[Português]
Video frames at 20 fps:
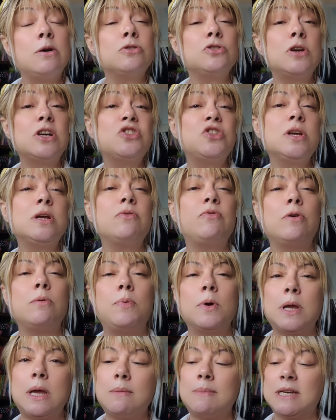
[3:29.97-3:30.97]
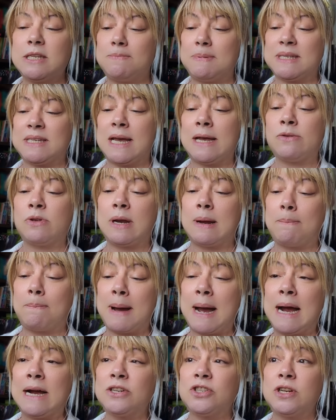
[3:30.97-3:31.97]
Eu só achei que foi um pouquinho mais pesado na
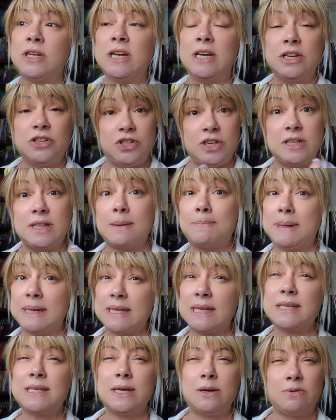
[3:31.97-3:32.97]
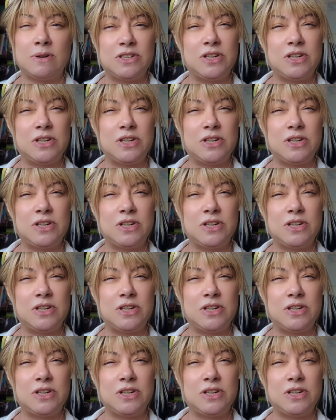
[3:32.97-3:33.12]
parte de interpretação.